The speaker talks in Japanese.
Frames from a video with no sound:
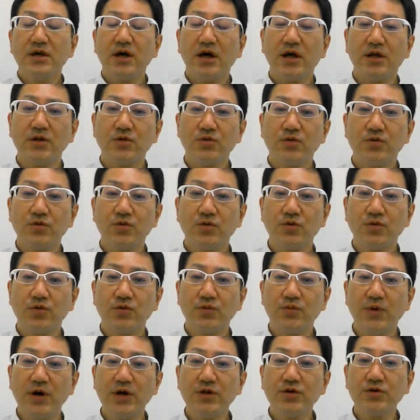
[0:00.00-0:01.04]
あの、
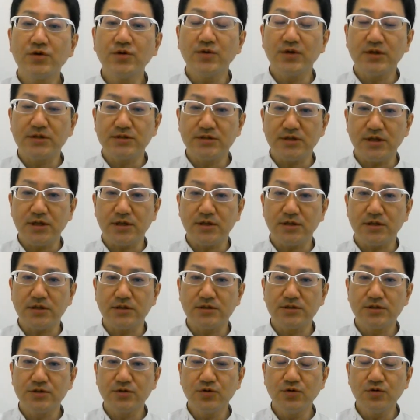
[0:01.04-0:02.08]
場合によってはですね、
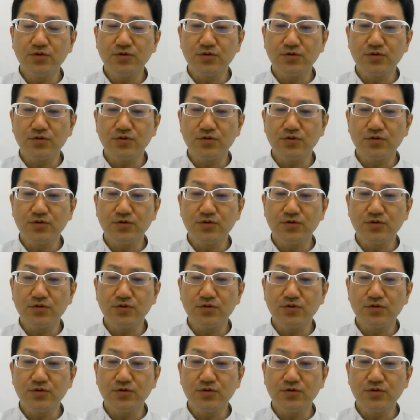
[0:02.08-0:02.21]
地方